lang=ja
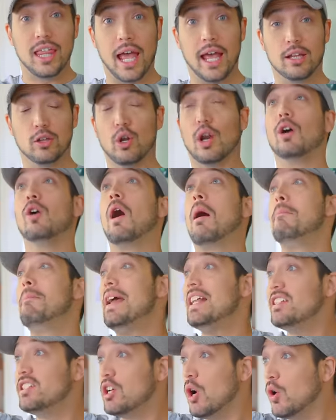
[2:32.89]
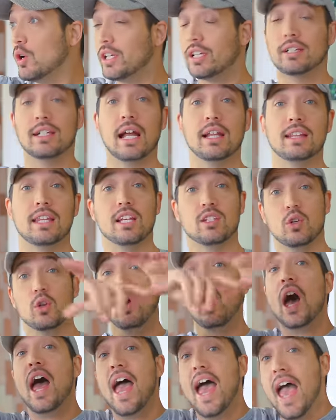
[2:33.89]
てドラゴンがめっちゃ大きくなって、そ
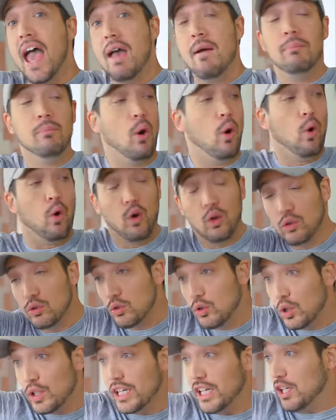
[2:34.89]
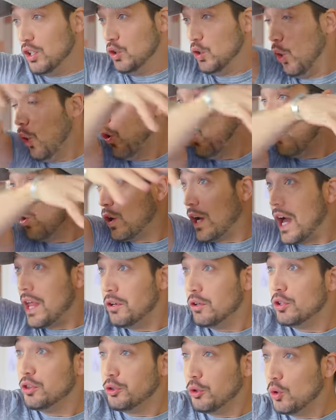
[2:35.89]
のもう本当に廊下
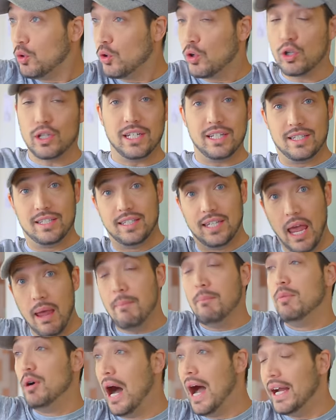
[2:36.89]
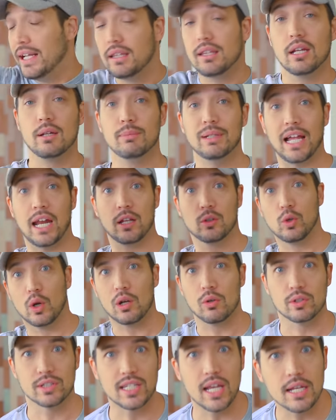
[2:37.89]
のところに全部入ってるみたいな
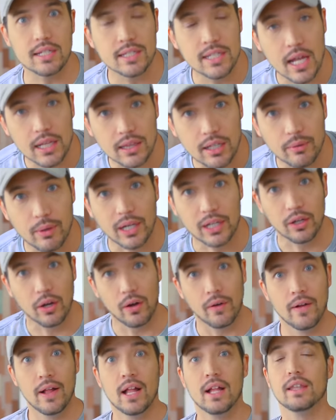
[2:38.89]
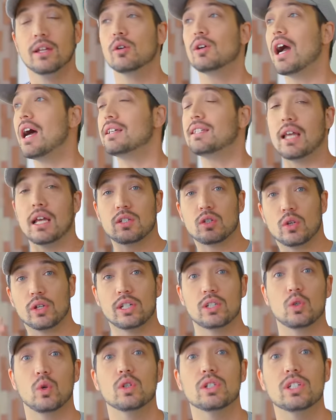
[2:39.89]
ドラゴンのサイズになってるわけよ。でお母さんその
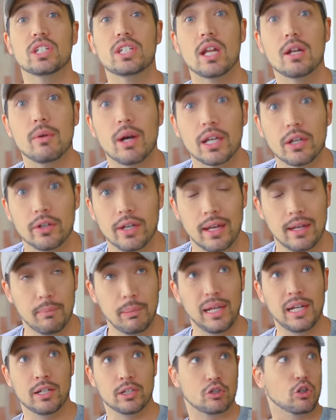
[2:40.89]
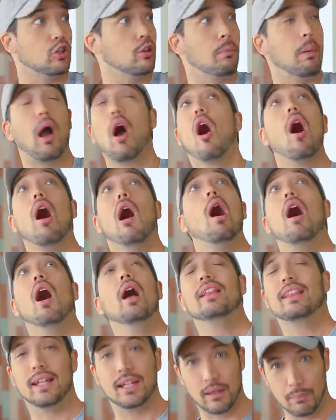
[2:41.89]
日掃除してるわけよね。ビリーちょっと
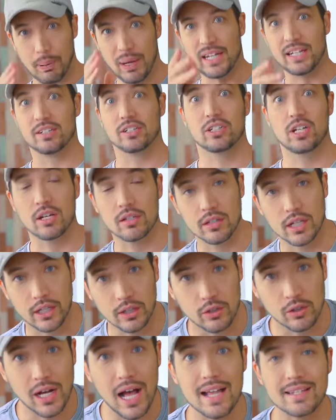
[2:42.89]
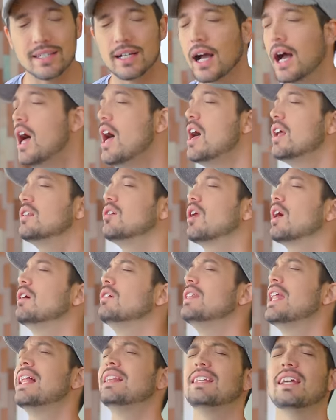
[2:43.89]
パカーってなってパニックしてるんだけど、お母さんが「
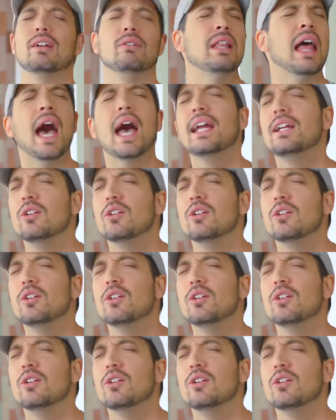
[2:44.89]
ドラゴンなんていな